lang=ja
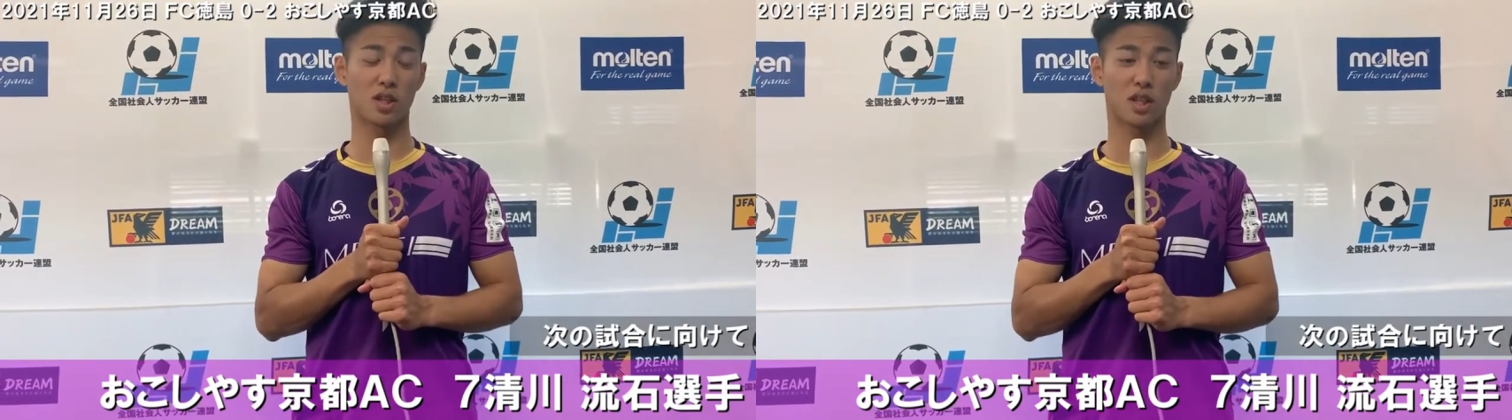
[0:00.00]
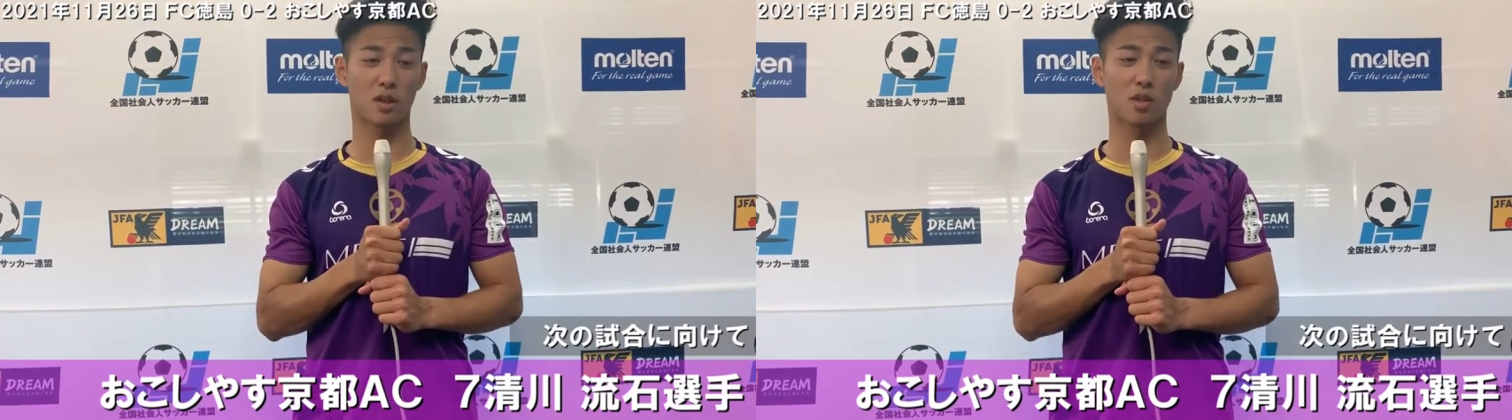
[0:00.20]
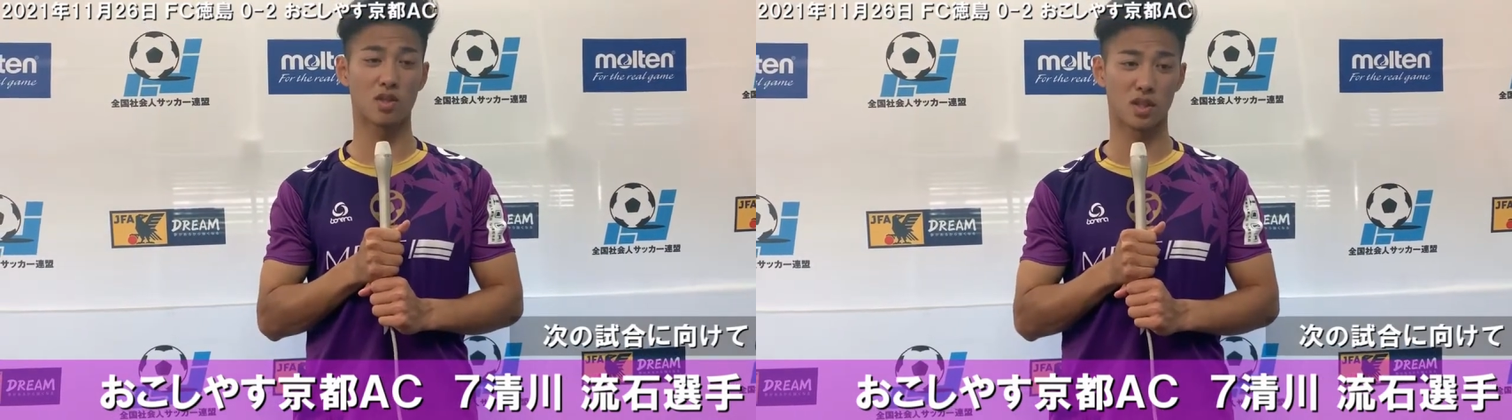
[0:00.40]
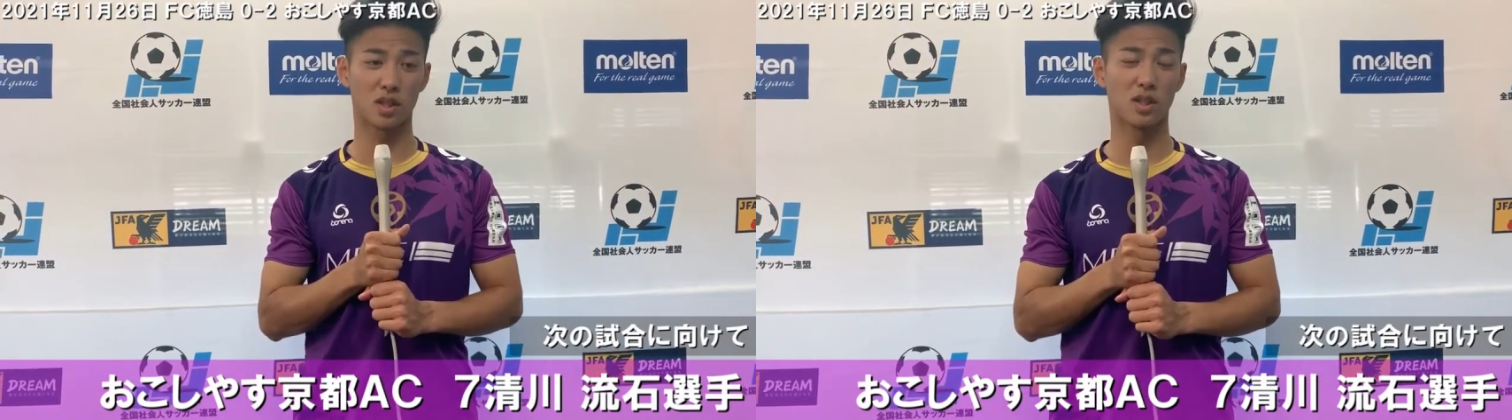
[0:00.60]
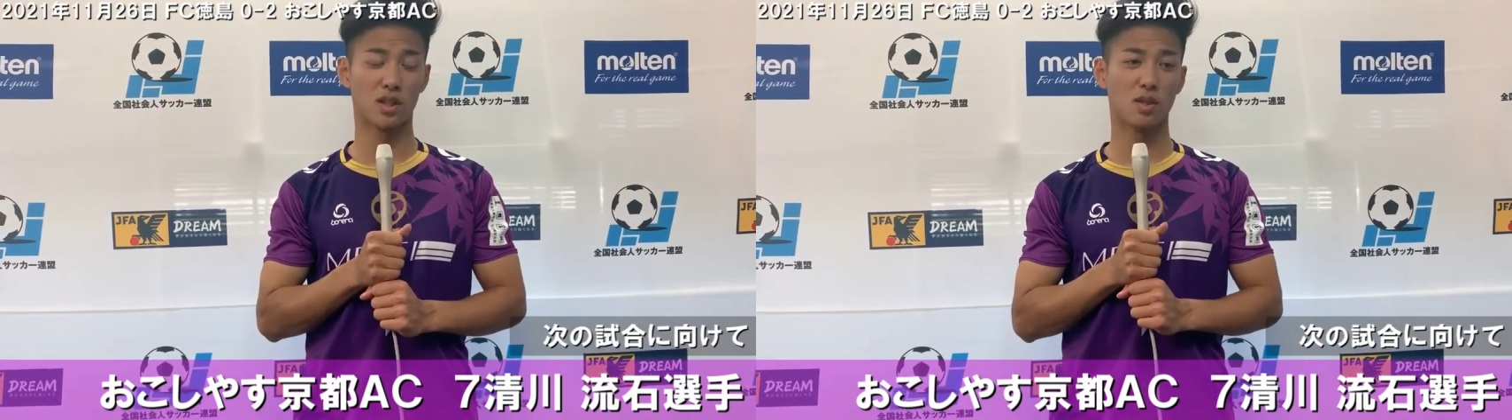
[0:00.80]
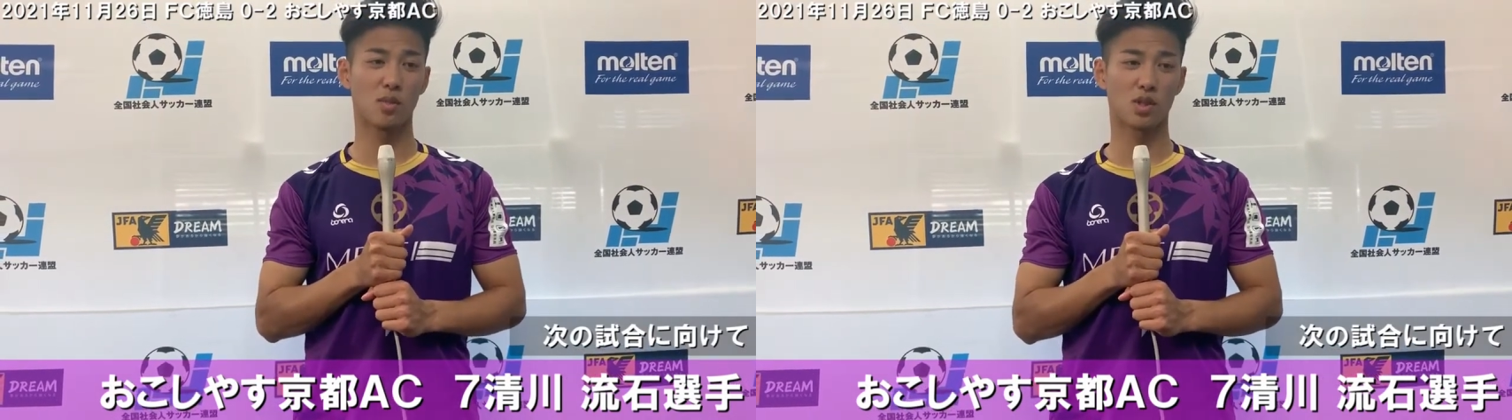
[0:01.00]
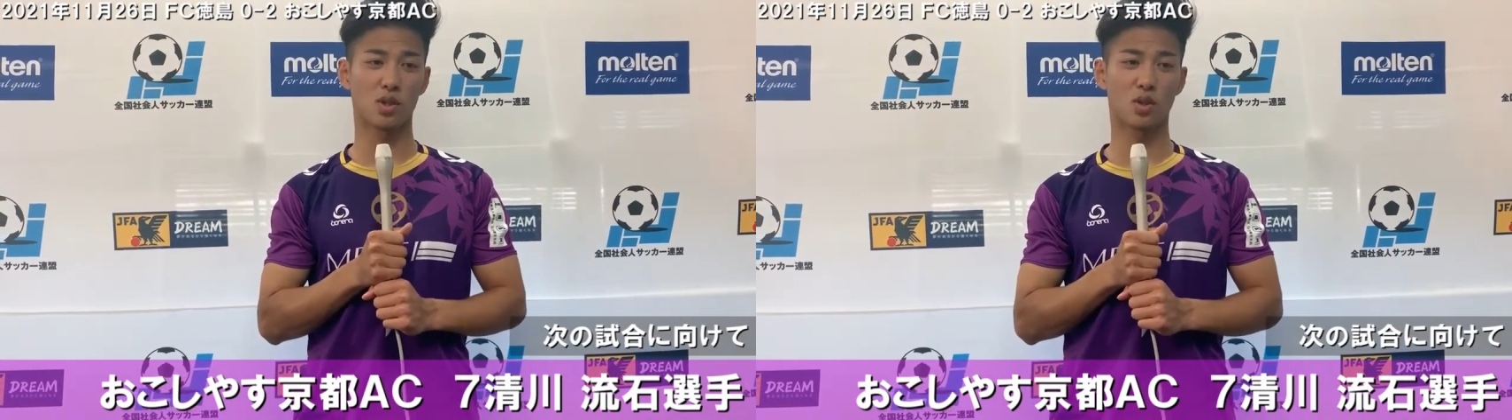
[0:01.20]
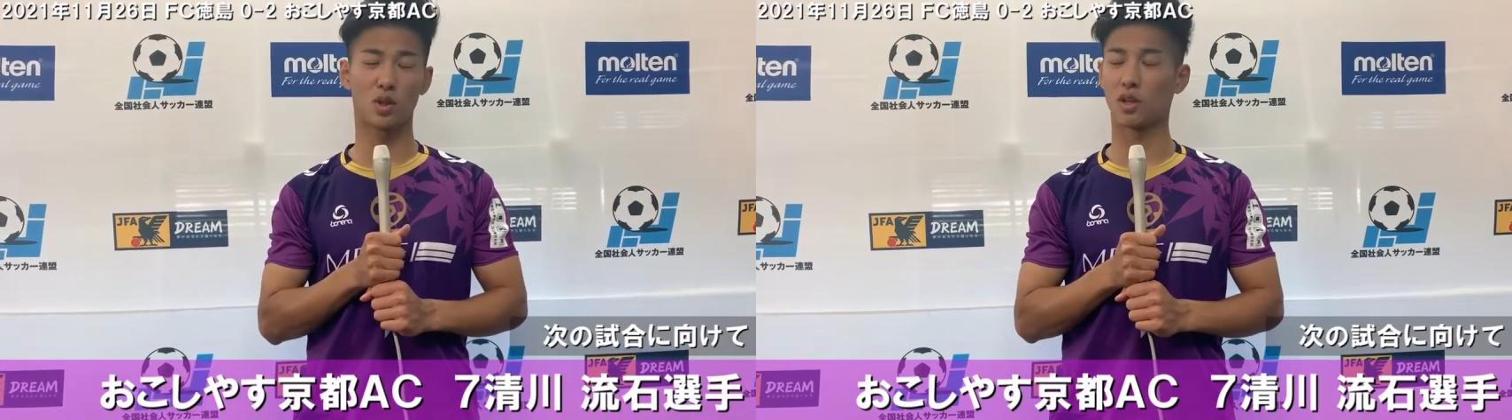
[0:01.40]
いただけますし、まあ、そ
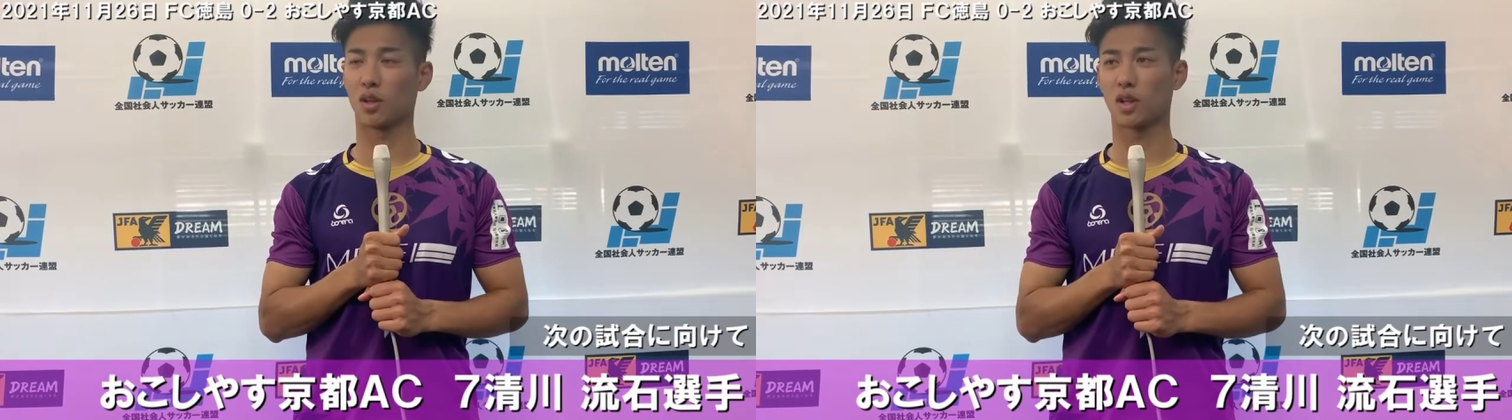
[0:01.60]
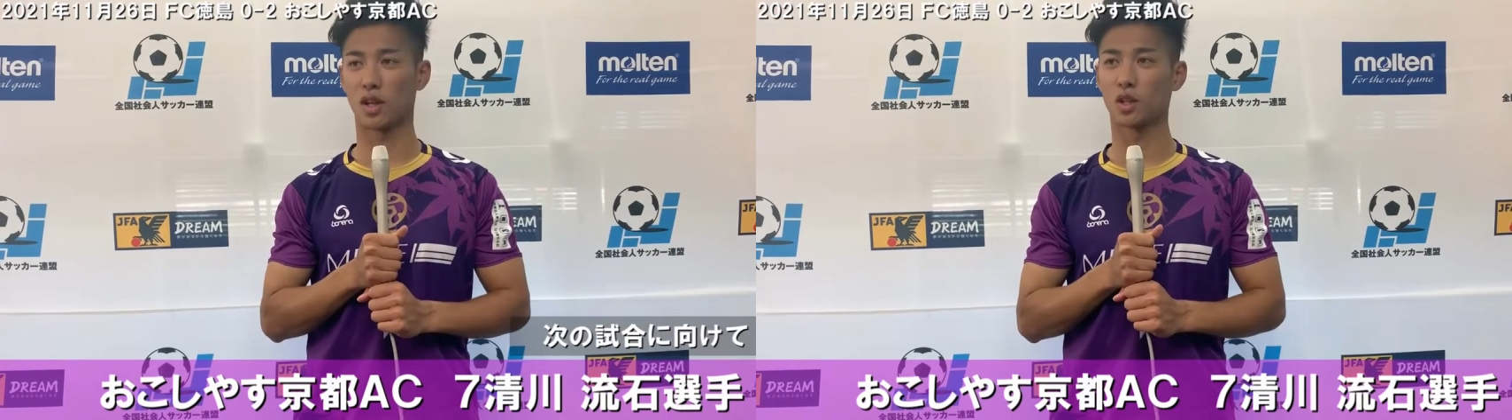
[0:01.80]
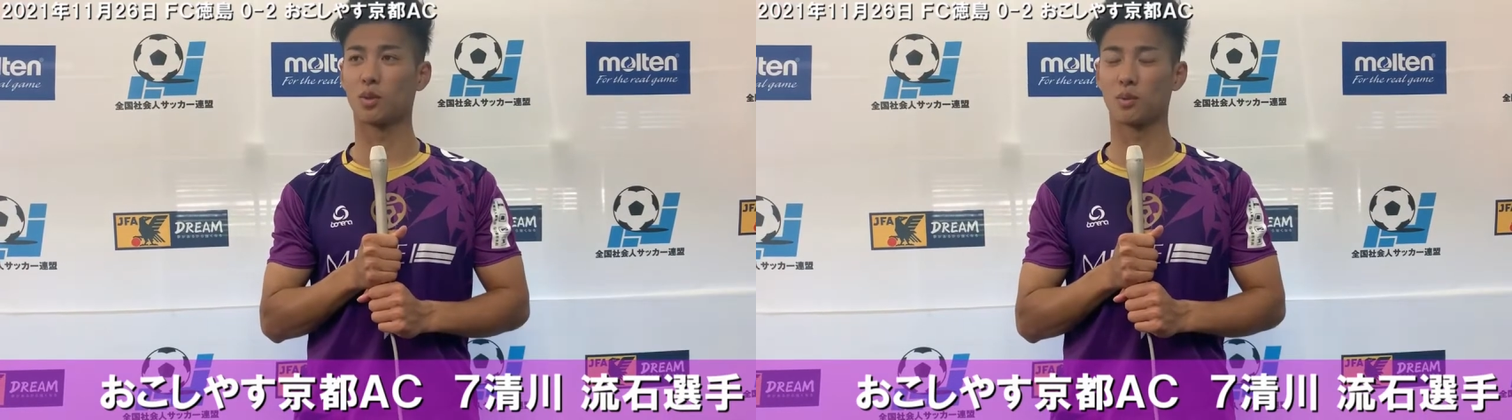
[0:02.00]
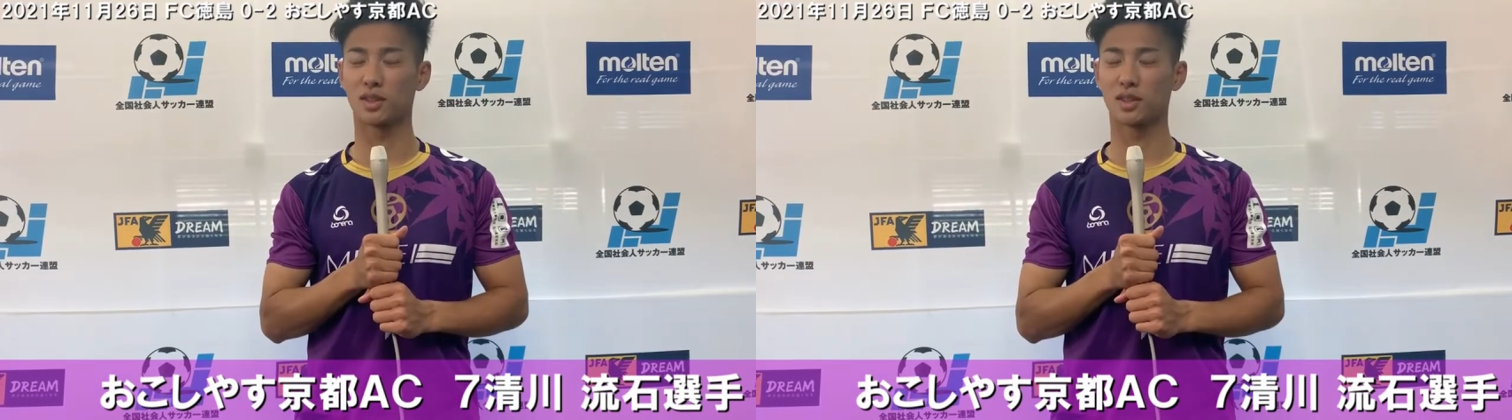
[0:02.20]
れに応えるだけかなと思い